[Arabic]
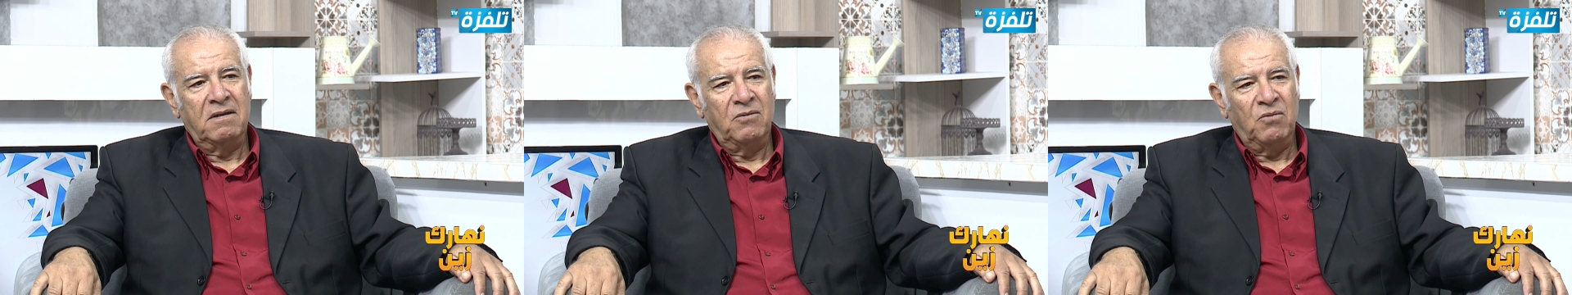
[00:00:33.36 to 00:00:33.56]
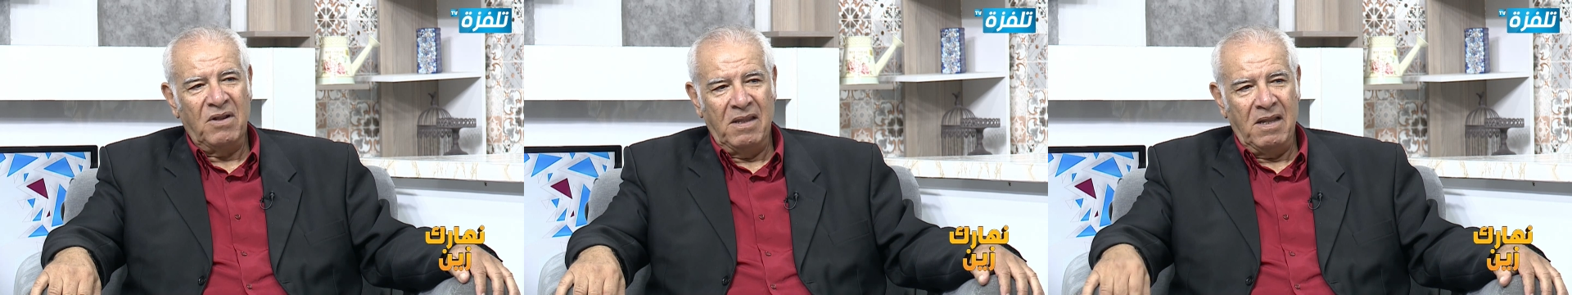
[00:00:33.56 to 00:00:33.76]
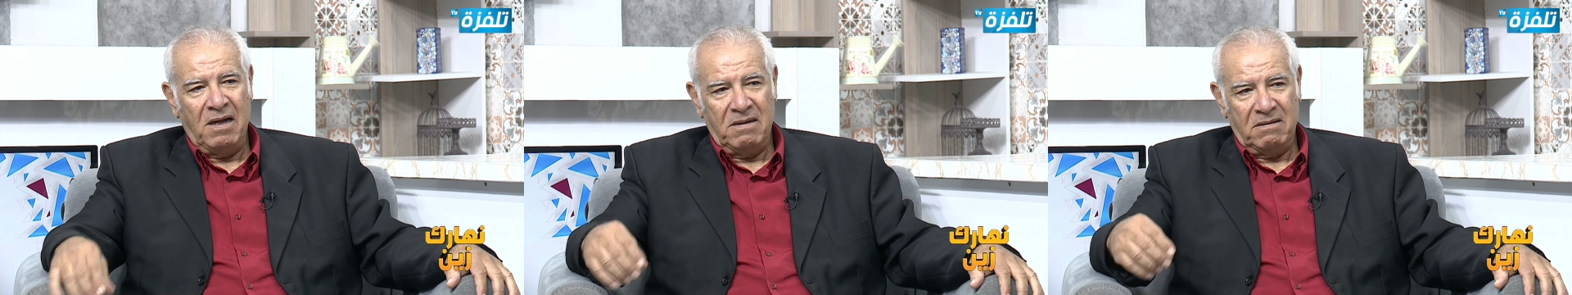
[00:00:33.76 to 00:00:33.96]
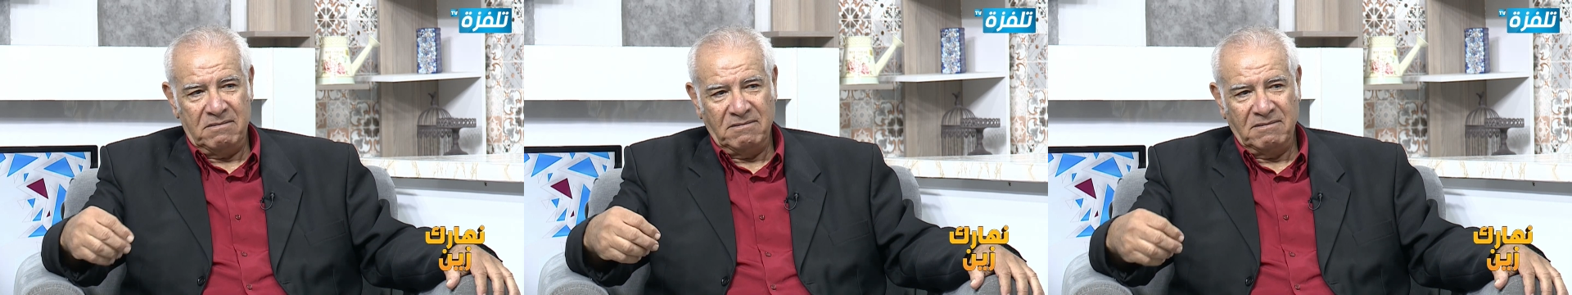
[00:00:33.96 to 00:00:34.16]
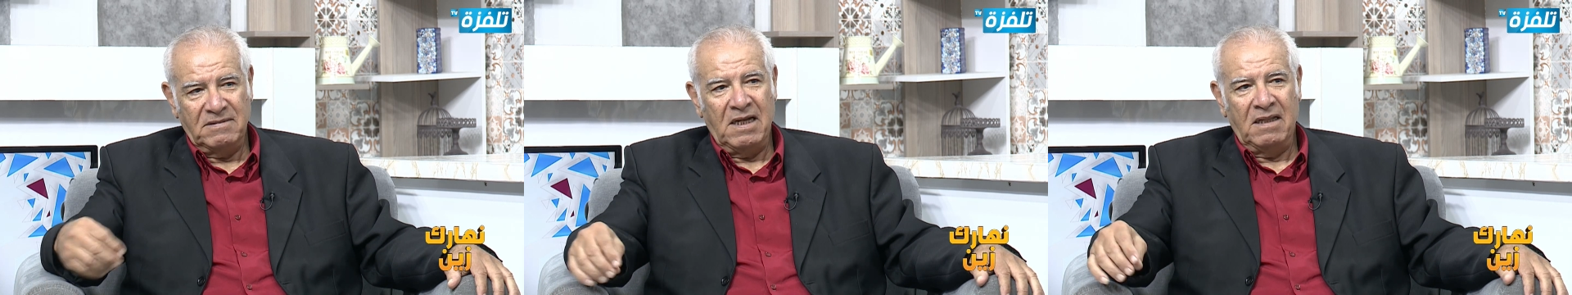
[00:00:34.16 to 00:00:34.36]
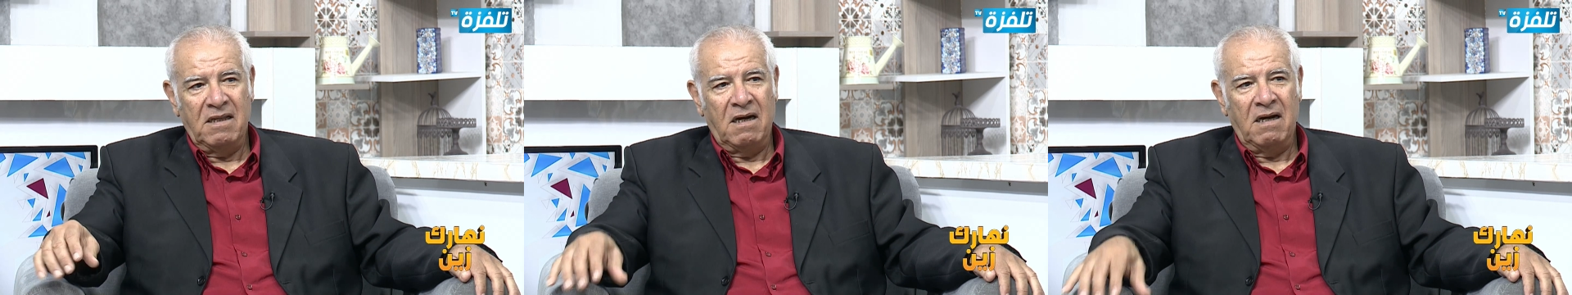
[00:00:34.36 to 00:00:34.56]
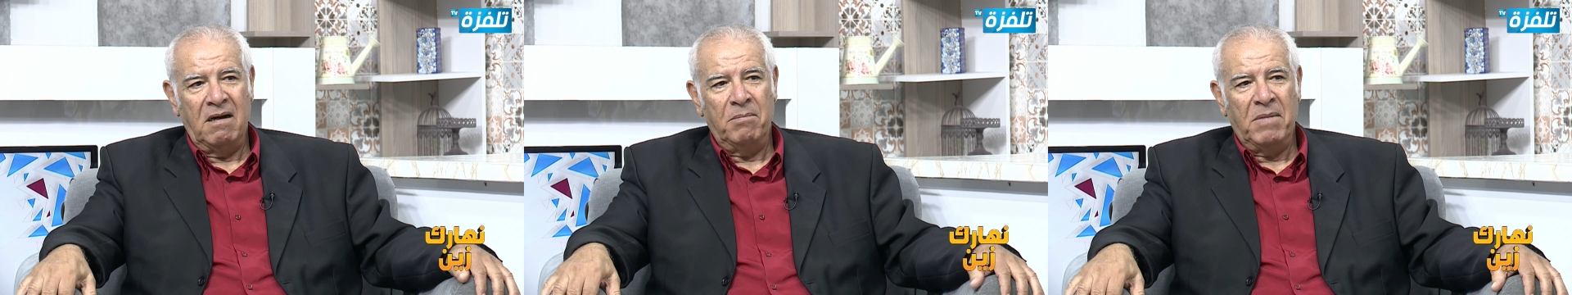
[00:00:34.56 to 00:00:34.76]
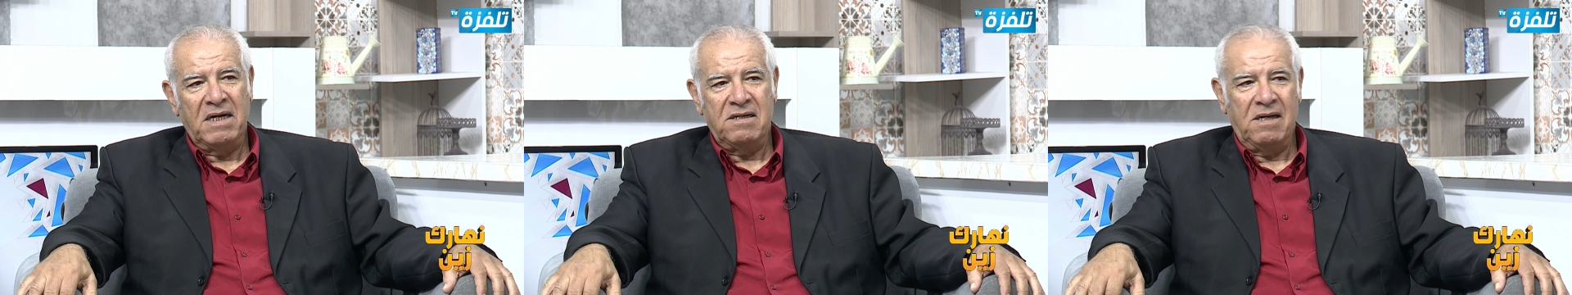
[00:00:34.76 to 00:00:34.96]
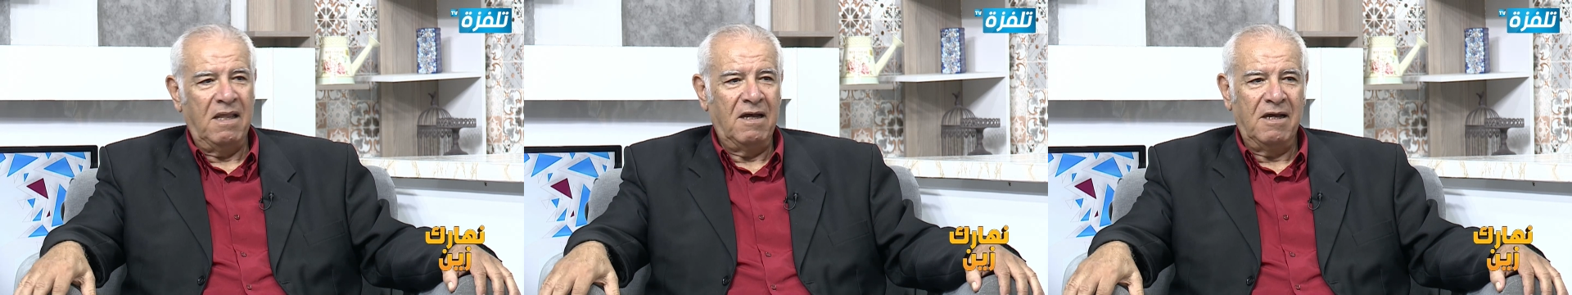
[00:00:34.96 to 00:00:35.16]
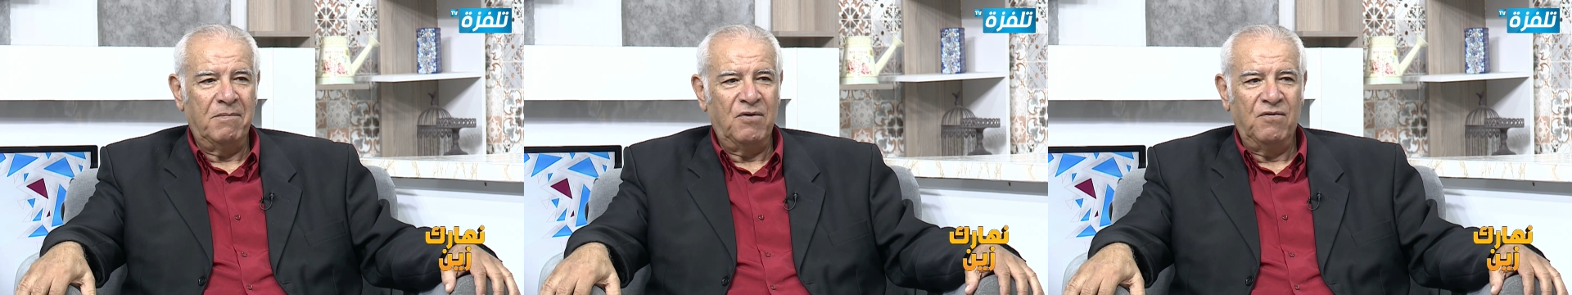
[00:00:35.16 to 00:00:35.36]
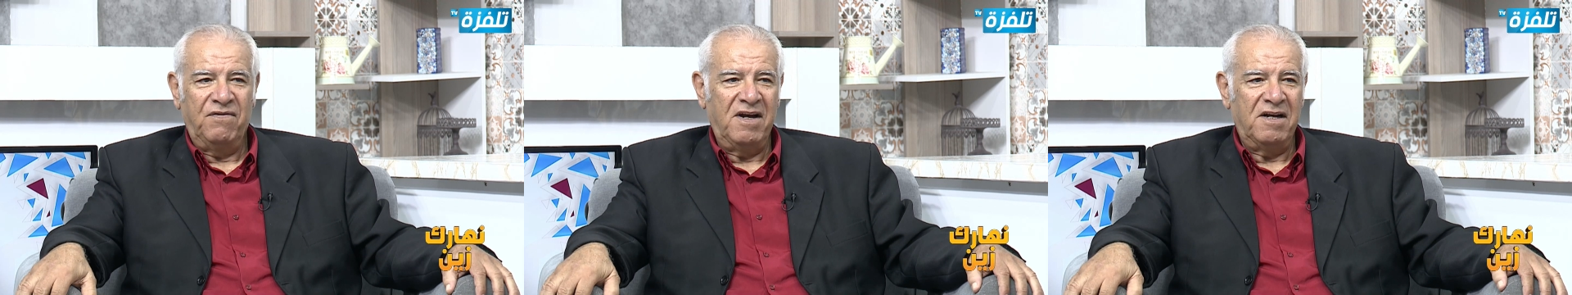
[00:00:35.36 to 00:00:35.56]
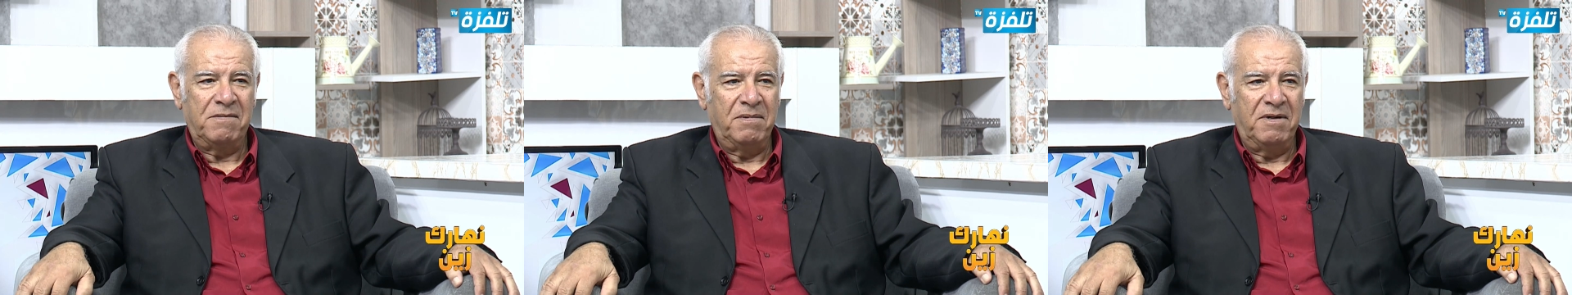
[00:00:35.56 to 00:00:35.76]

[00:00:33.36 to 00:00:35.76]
نودع خاطر الماتش هذاك ما وفاش